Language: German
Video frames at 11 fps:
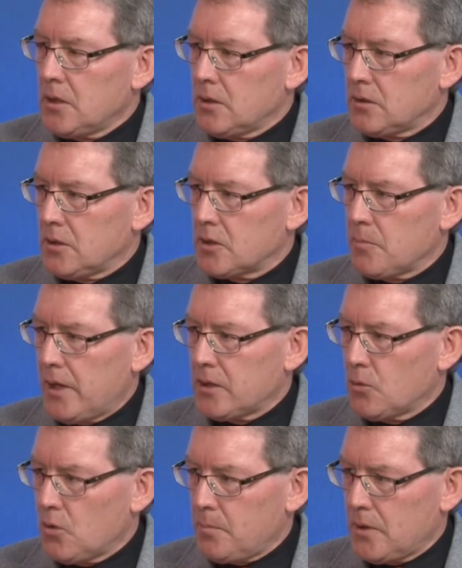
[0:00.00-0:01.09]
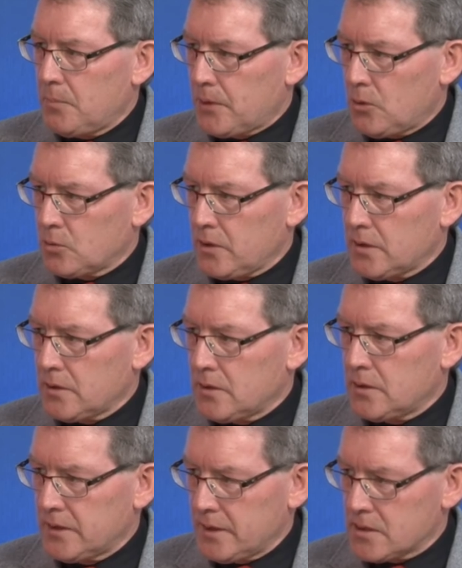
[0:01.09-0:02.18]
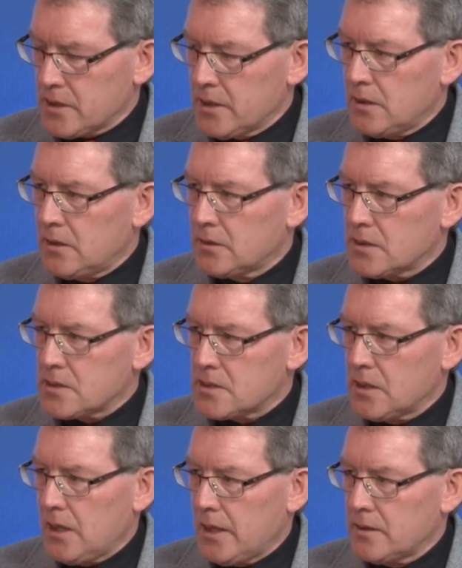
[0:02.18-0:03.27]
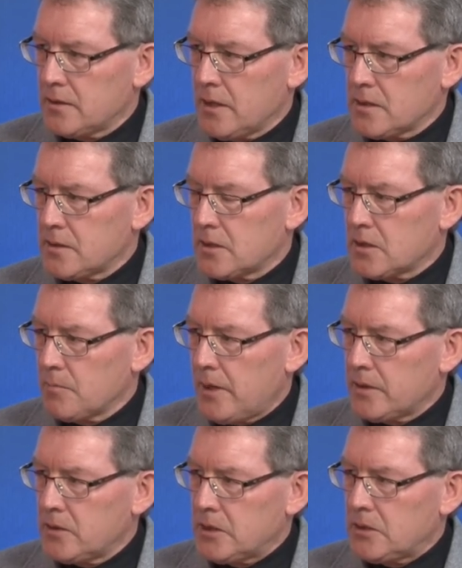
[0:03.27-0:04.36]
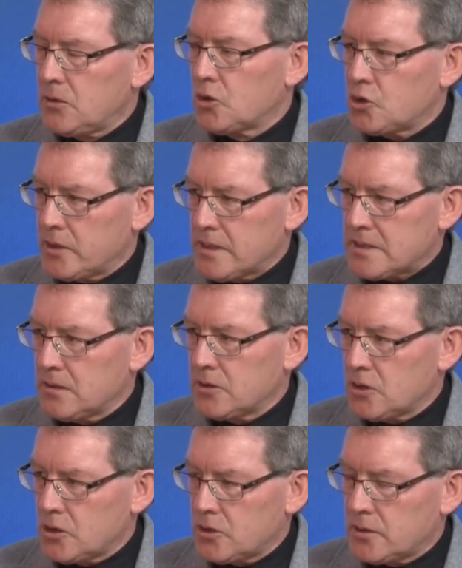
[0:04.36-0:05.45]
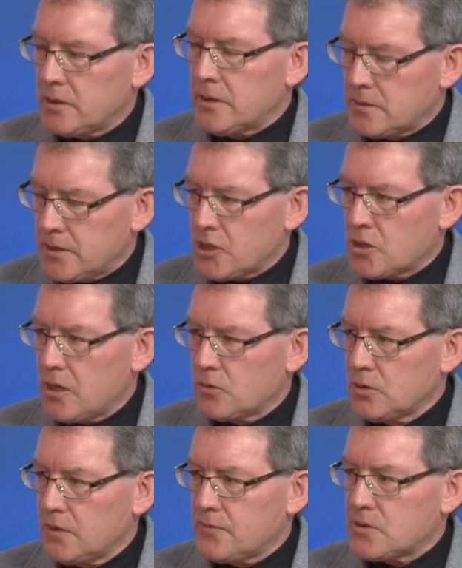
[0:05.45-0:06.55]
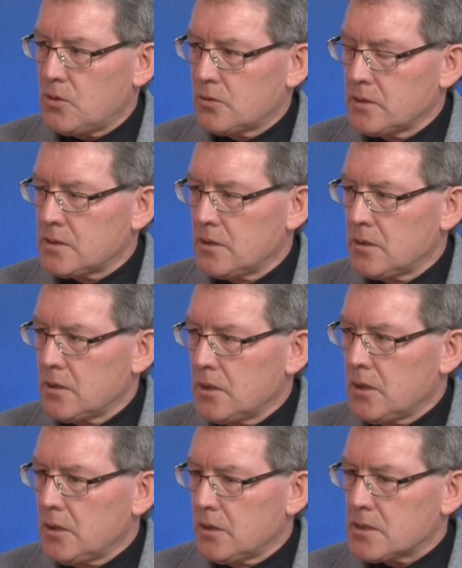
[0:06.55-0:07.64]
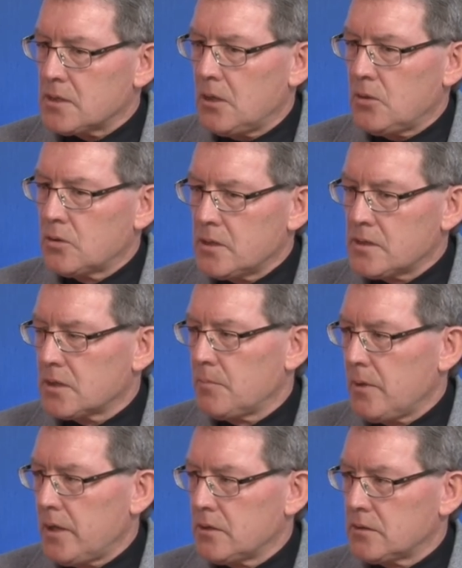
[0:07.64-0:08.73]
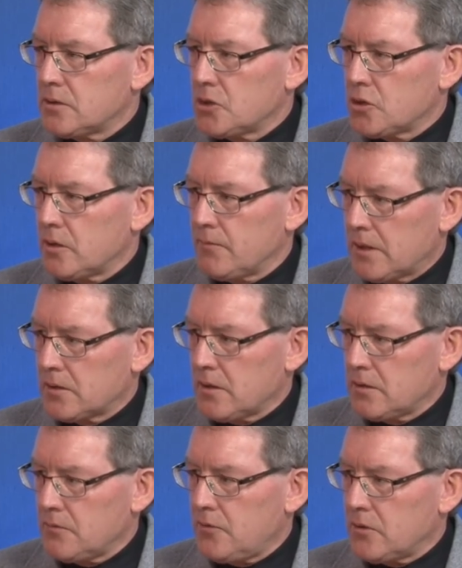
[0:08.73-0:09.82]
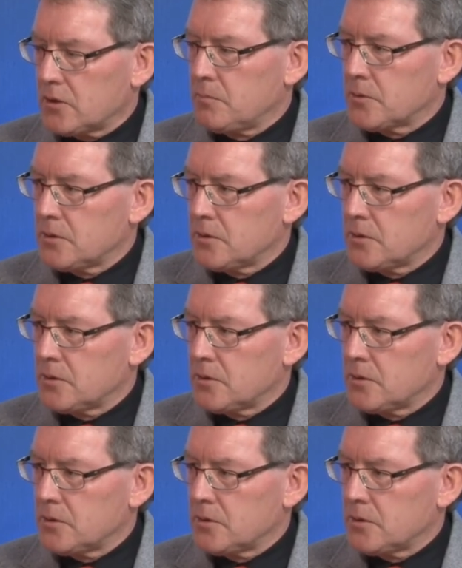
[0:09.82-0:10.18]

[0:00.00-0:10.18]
Die Gemeinde Horbach braucht dringend DSL. Das ist die ein, einzige Gemeinde, die noch sehr, stark unterversorgt ist, dass auch diese Gemeinde sich entwickeln kann, nach vorne kommt.